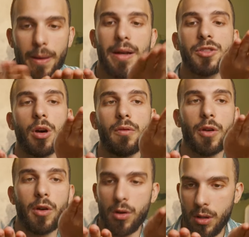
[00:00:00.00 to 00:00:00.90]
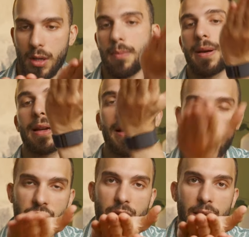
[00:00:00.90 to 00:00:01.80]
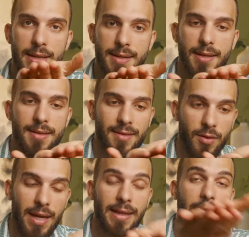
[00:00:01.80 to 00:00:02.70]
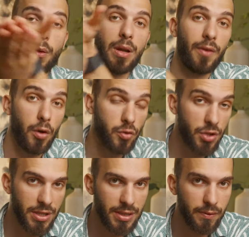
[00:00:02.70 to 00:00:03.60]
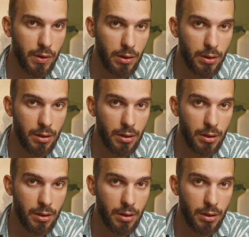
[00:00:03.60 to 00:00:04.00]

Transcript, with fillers: per risolverlo, per crescere grazie ad esso e andare a un livello successivo.